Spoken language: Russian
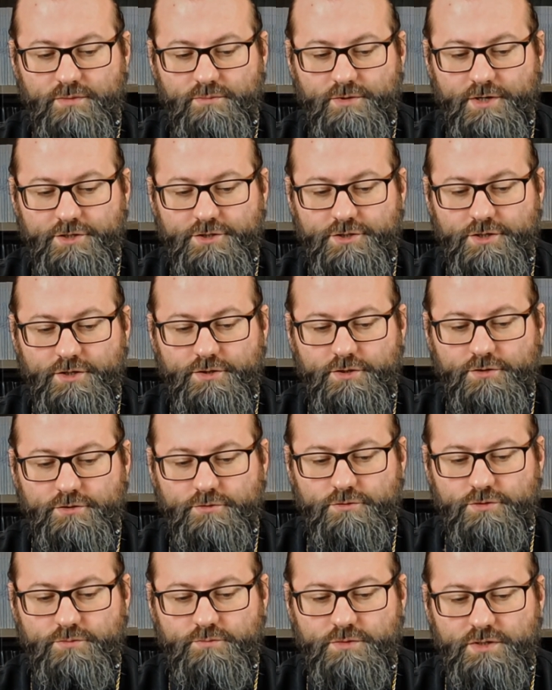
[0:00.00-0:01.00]
обращения
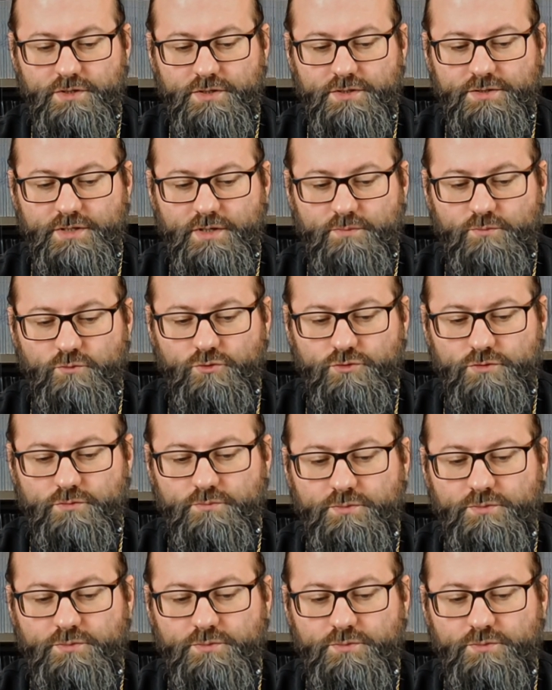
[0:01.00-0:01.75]
с людьми и забот.